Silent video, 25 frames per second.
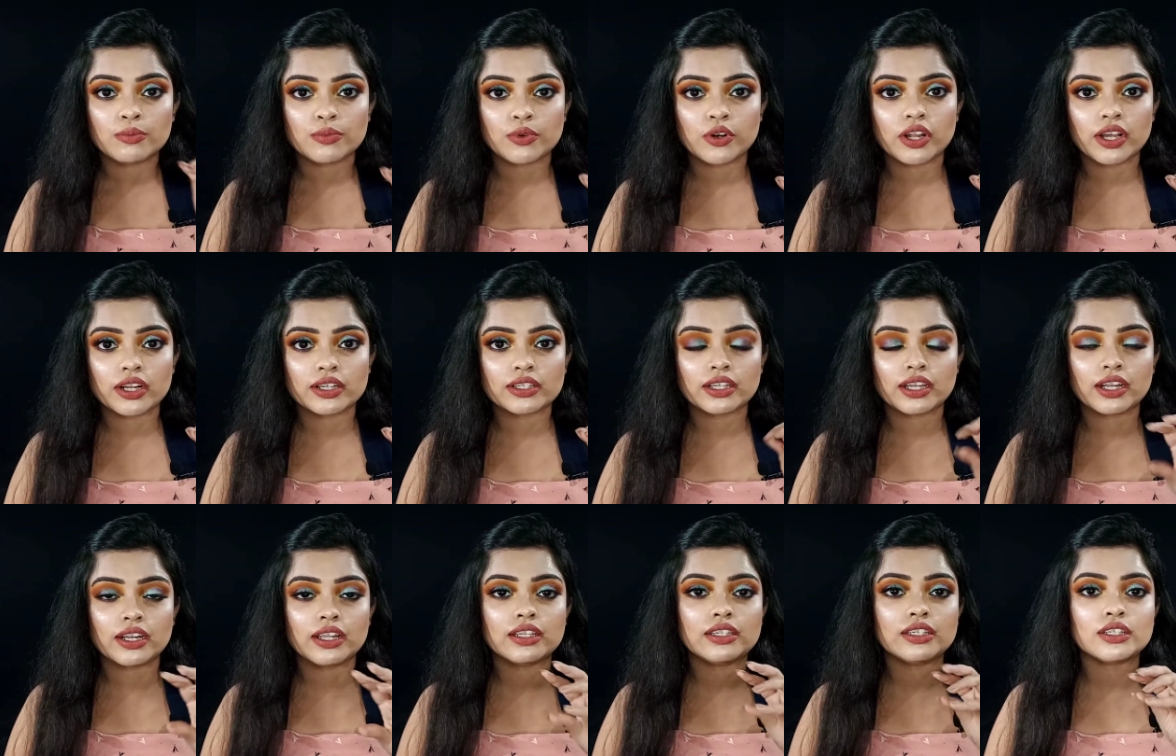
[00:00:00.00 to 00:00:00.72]

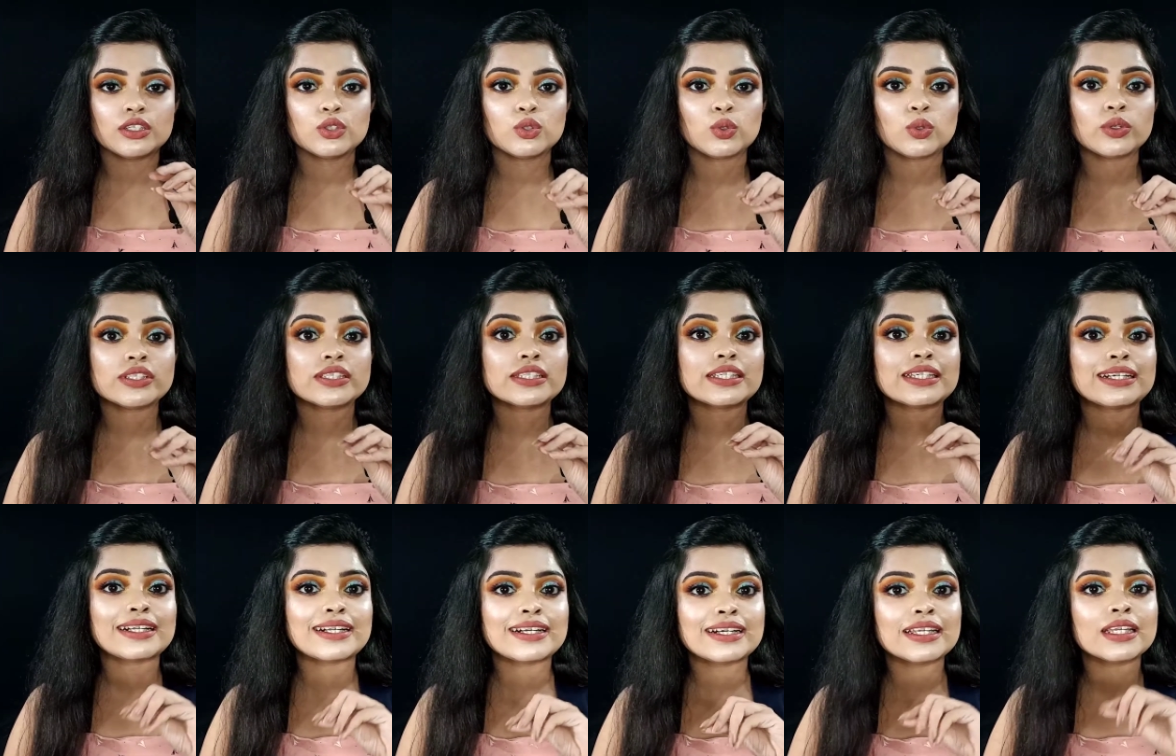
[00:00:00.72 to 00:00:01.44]
प्रोडक्ट है ना ये थोड़ी
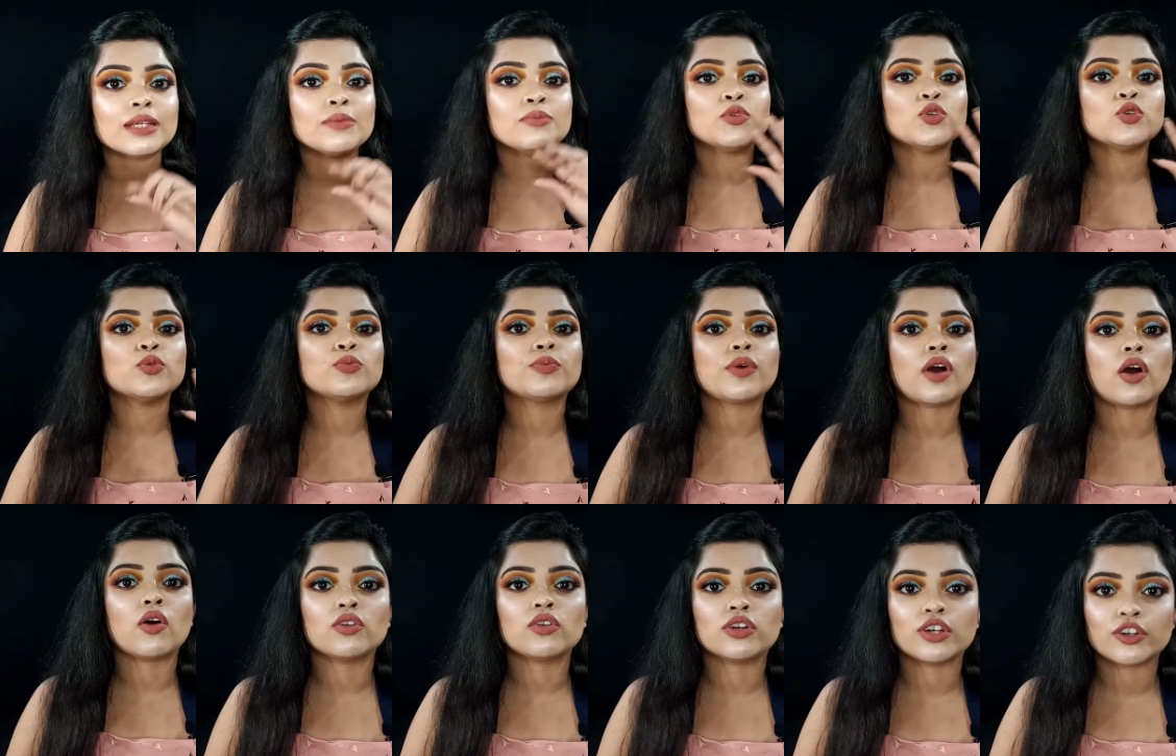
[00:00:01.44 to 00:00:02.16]
सी क्रीम टू
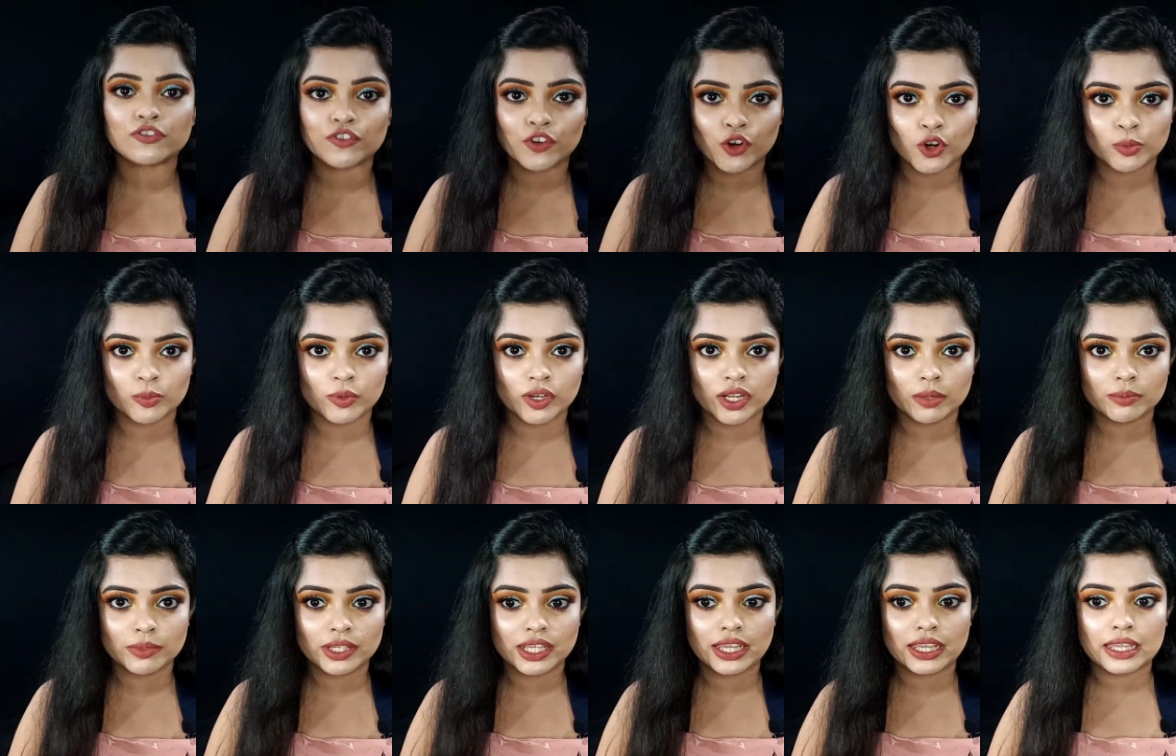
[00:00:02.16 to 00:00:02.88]
पाउडर
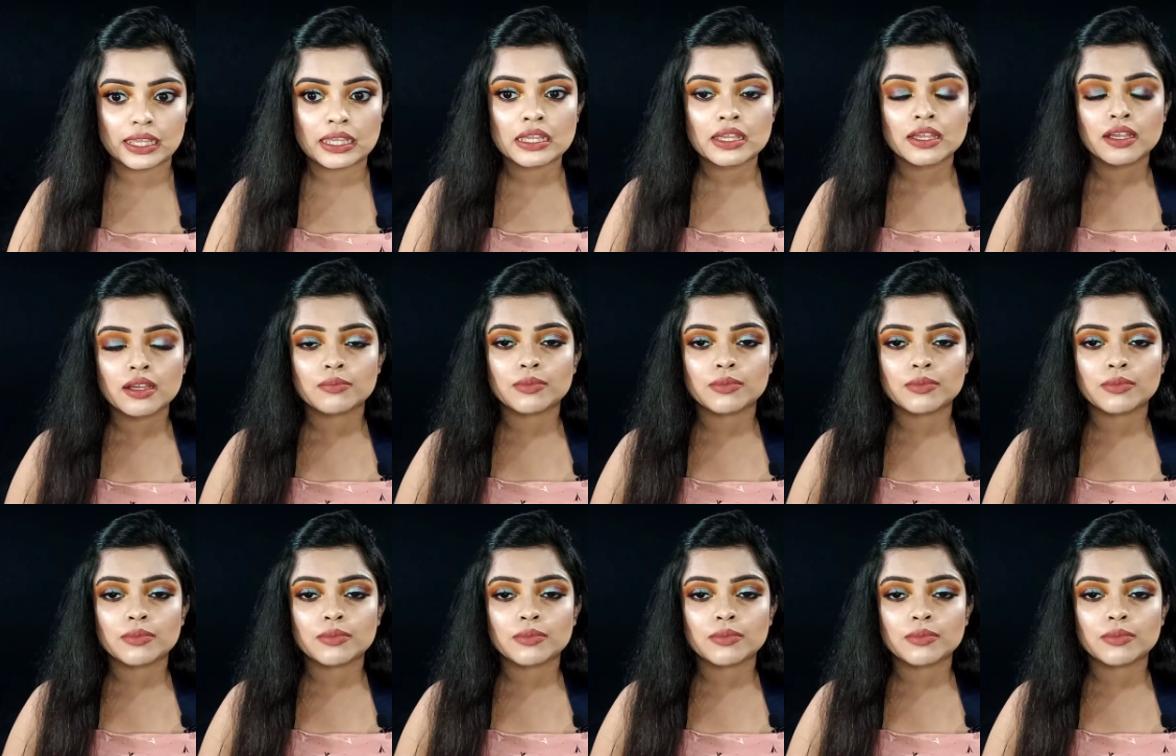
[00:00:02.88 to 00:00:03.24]
फार्मूला में है